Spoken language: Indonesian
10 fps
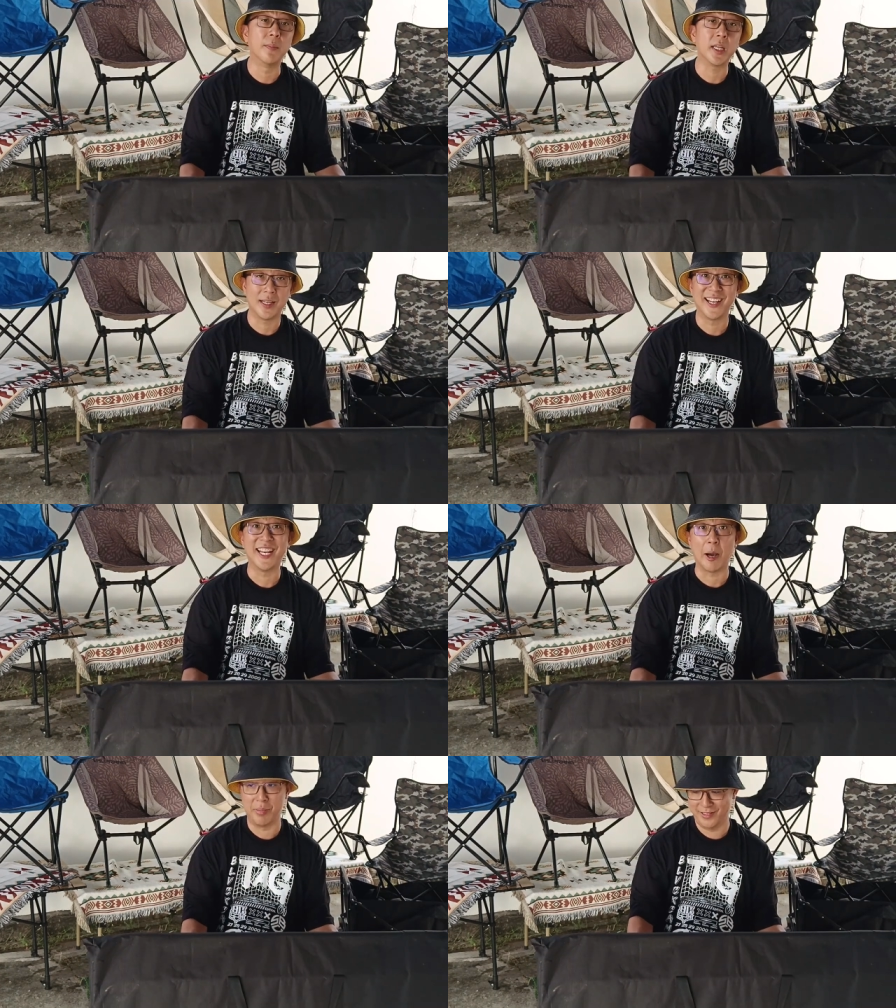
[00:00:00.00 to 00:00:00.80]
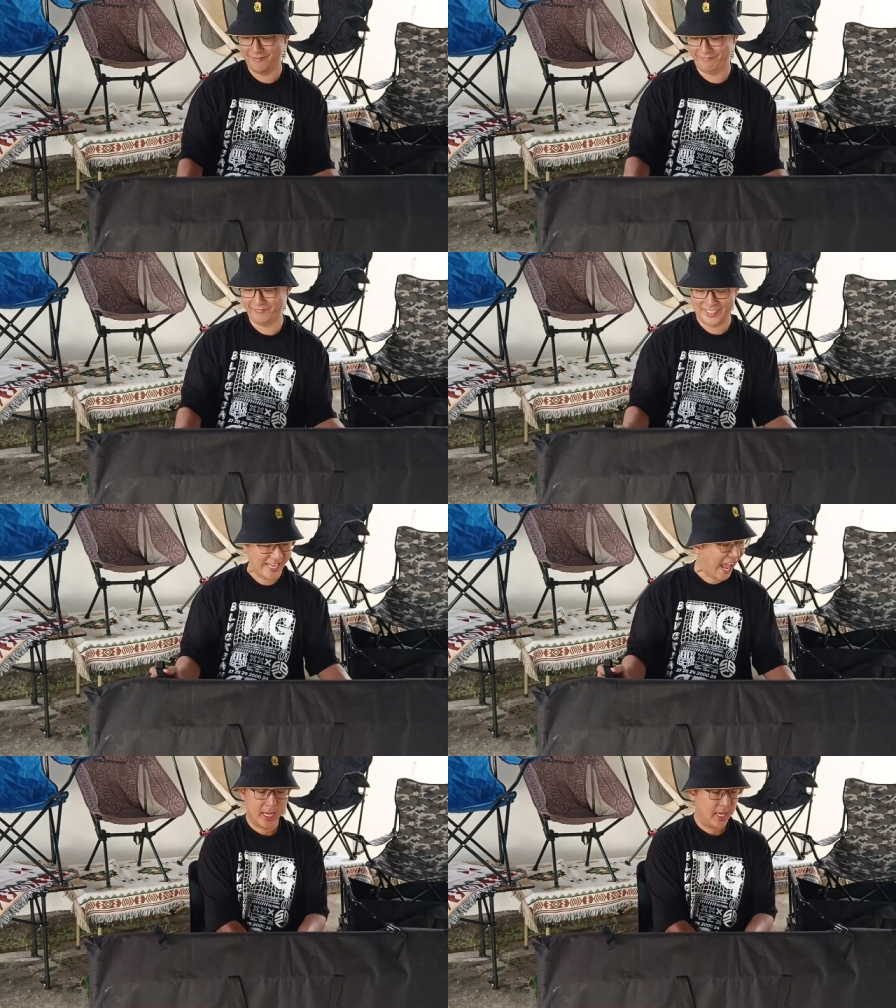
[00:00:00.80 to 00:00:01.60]
kemit double.
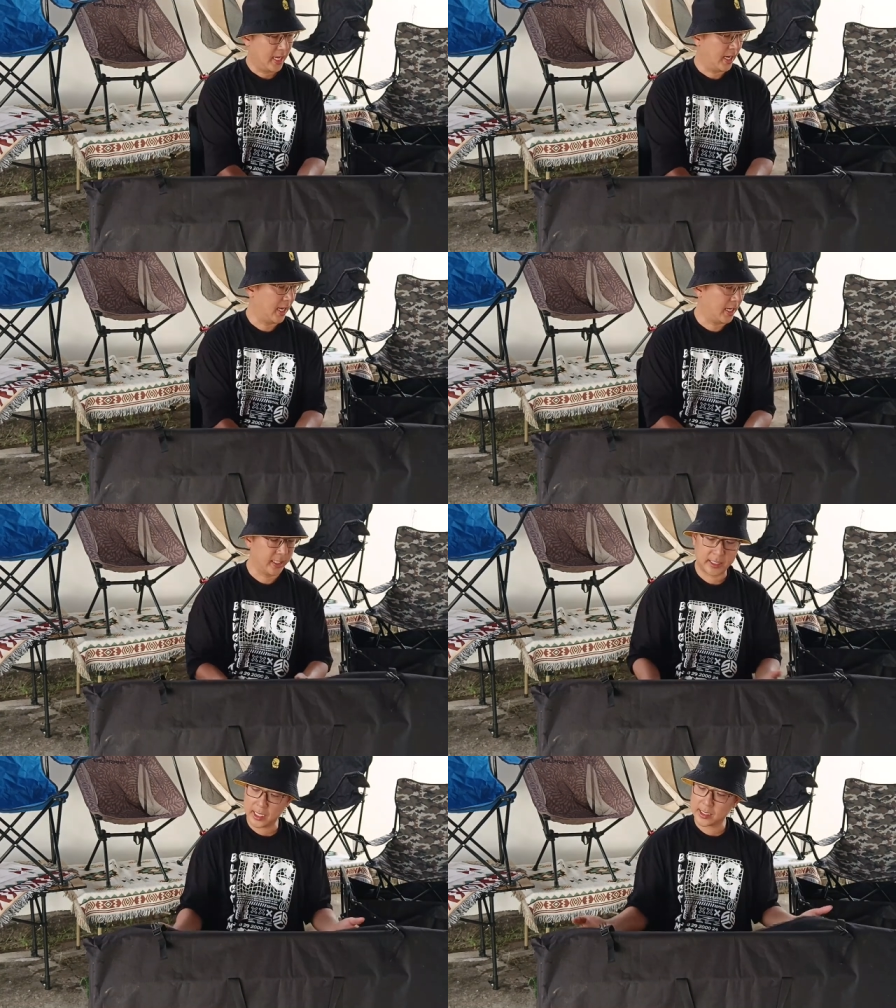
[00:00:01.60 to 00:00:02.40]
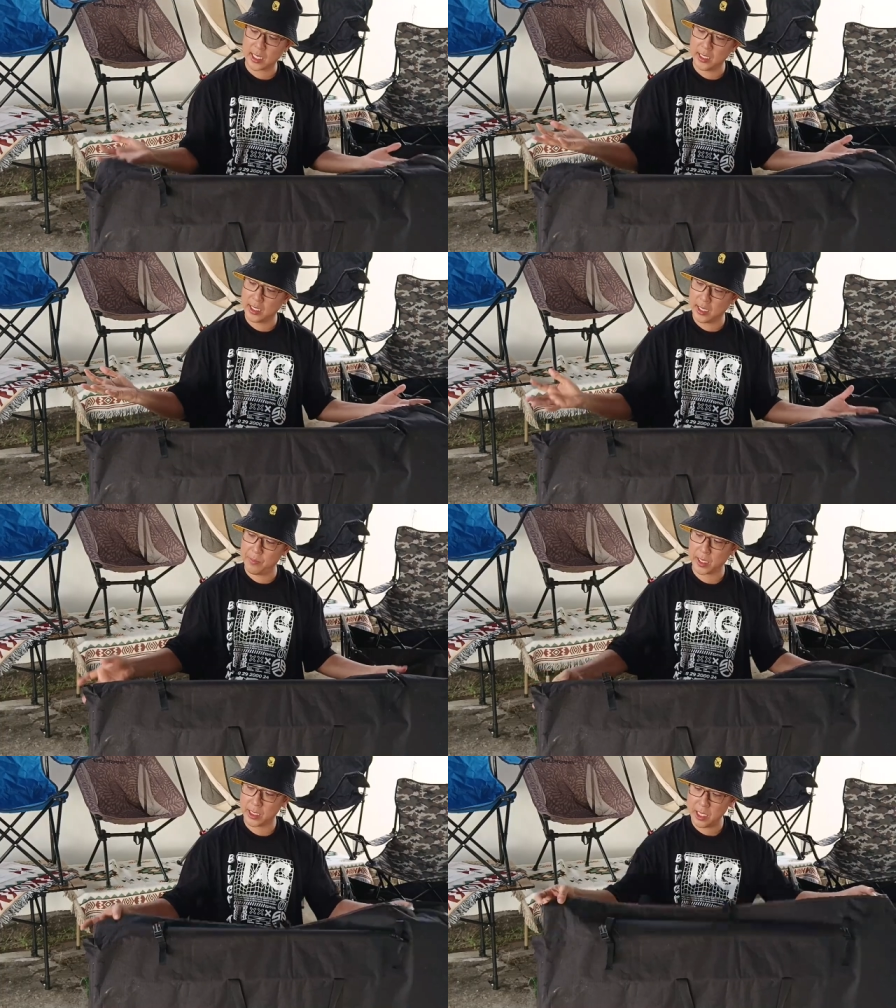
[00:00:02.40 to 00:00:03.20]
Uh, datang sekali
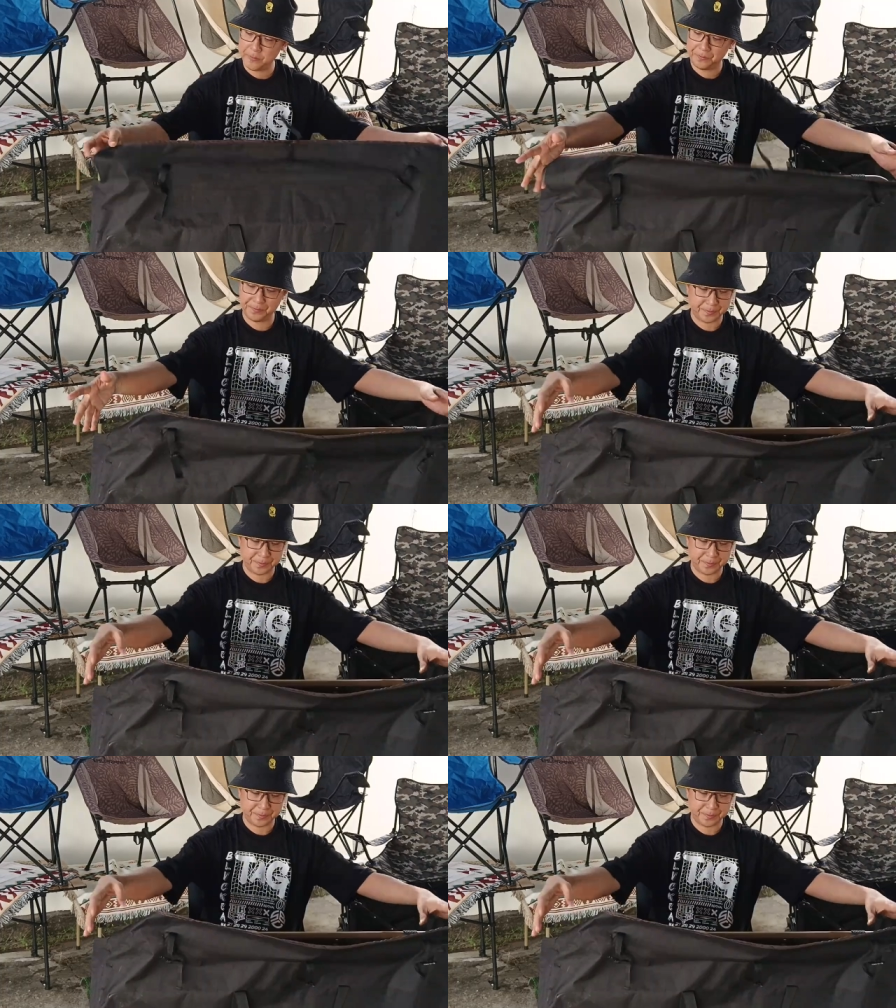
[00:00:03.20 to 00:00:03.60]
dengan bagnya.